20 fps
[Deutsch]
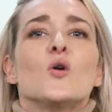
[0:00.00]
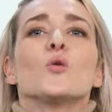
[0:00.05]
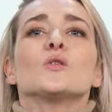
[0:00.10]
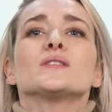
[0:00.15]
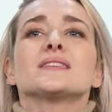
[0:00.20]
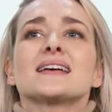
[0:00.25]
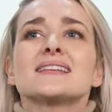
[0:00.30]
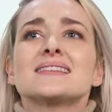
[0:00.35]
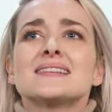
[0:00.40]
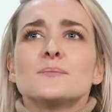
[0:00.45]

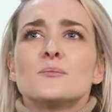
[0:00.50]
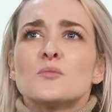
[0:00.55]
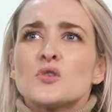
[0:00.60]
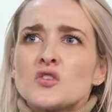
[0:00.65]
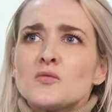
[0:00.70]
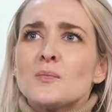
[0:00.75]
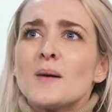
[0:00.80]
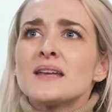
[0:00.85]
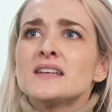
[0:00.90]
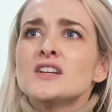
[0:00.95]
Und dann
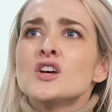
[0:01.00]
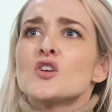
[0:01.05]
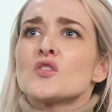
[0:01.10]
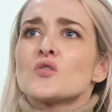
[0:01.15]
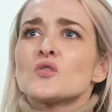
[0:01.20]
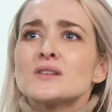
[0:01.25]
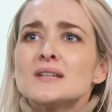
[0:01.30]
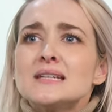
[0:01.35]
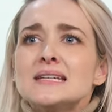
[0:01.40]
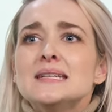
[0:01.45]
muss man
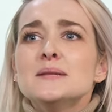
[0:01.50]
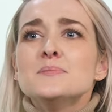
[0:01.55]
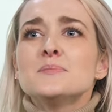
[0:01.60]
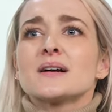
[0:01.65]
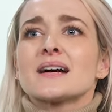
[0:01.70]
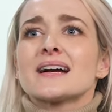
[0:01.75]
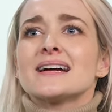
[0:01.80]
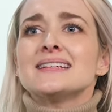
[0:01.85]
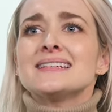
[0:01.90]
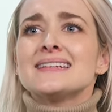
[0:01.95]
so einen
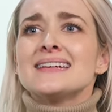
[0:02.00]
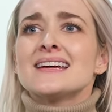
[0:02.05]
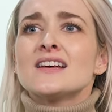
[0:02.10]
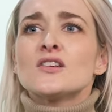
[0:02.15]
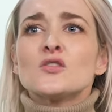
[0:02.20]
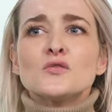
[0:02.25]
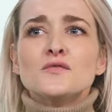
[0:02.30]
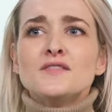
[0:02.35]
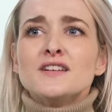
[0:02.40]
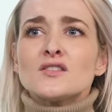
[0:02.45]
Intimbereich
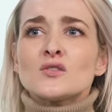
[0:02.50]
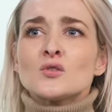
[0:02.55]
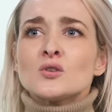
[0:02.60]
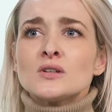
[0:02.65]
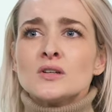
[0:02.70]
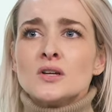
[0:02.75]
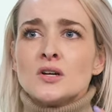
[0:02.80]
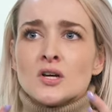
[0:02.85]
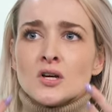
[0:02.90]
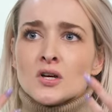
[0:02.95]
eher so wie so
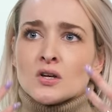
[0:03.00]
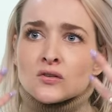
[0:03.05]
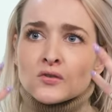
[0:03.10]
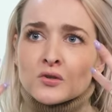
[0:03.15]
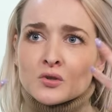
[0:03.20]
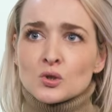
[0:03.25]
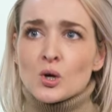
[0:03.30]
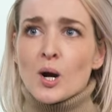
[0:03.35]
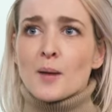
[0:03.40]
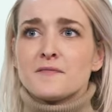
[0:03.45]
ein,
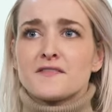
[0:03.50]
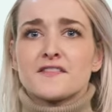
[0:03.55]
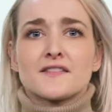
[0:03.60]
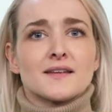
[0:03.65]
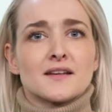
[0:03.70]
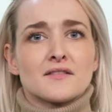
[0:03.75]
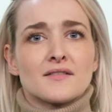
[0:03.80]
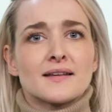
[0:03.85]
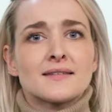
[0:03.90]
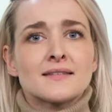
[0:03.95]
so ein Kopf
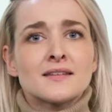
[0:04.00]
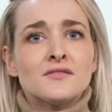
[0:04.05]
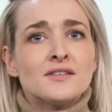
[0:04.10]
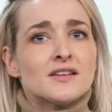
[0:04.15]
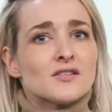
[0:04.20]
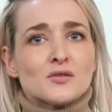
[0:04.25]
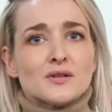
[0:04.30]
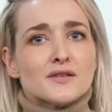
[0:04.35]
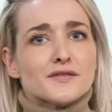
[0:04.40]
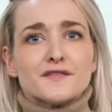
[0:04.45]
sehen, weißt du,
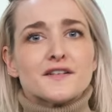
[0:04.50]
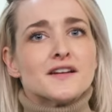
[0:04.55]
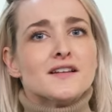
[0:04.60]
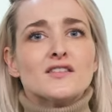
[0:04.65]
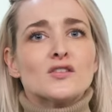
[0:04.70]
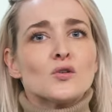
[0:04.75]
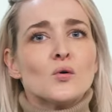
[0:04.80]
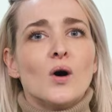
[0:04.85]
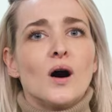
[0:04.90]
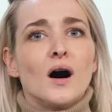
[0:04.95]
wie so eine
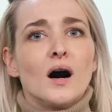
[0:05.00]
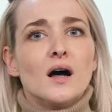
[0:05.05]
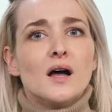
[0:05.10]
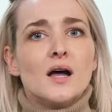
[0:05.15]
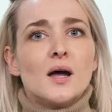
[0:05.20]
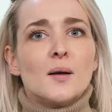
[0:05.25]
Frisur.